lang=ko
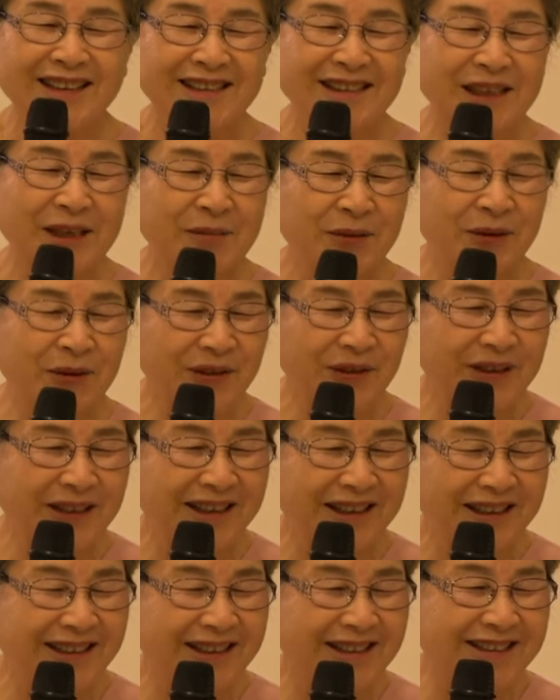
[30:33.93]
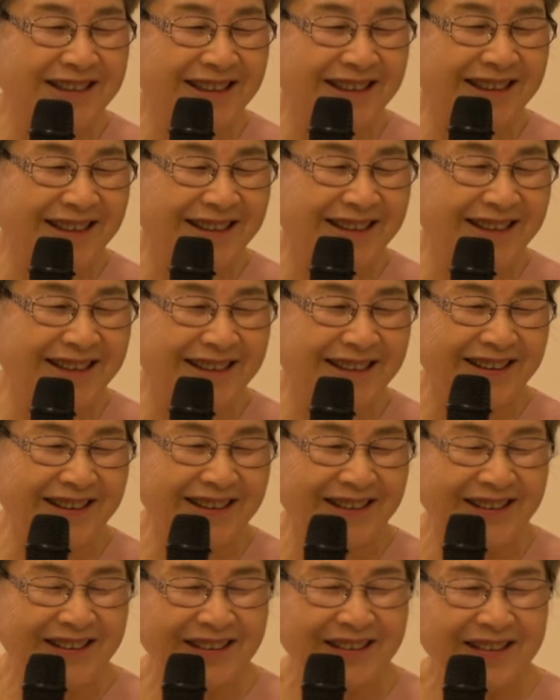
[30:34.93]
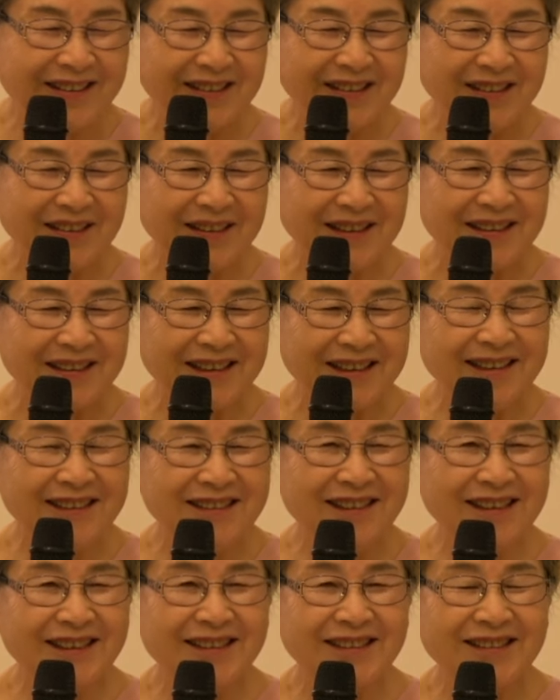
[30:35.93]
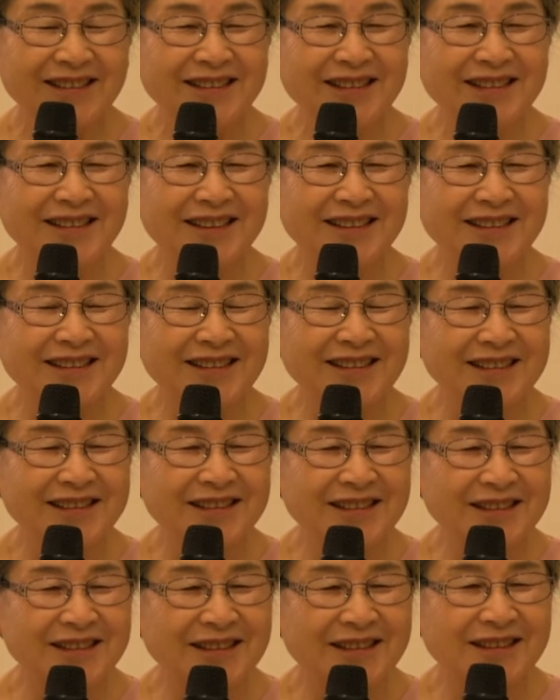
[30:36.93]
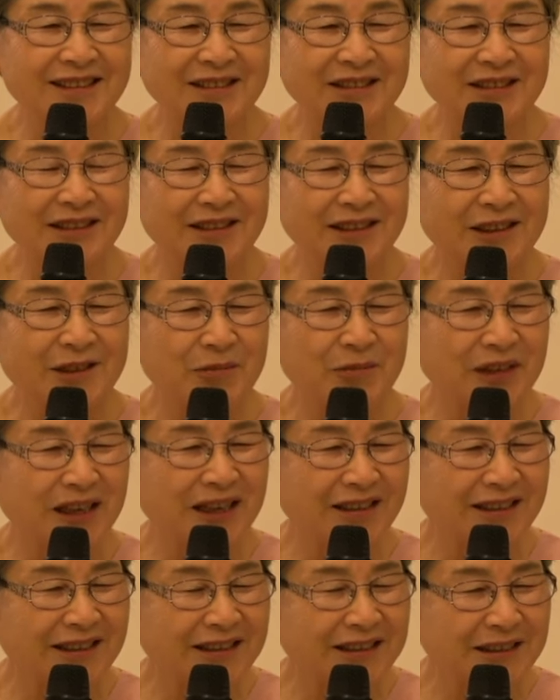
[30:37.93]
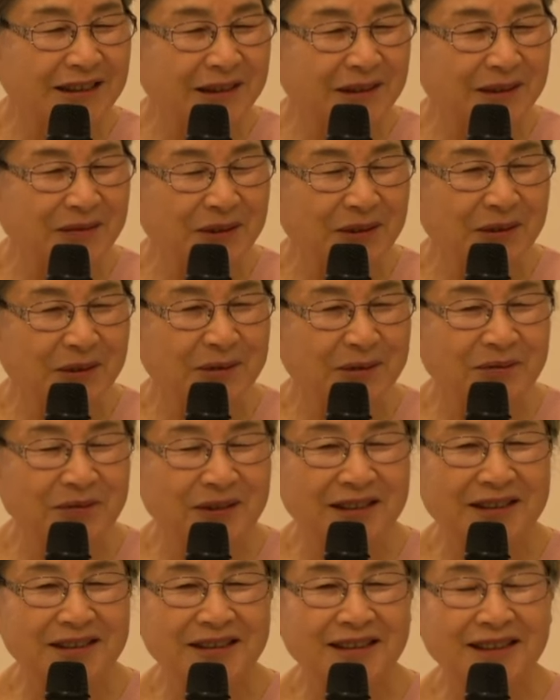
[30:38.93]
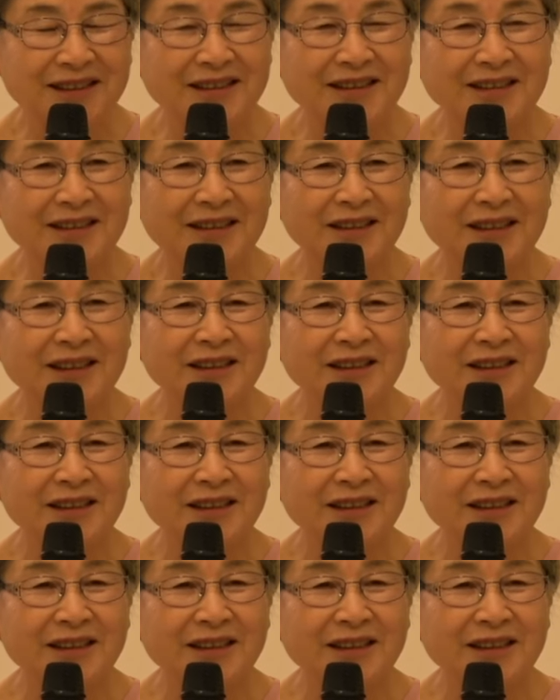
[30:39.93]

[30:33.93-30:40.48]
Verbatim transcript: 참 오래됐어. 근데 어떻게 그거는 희미하게 지금 조금 기억하는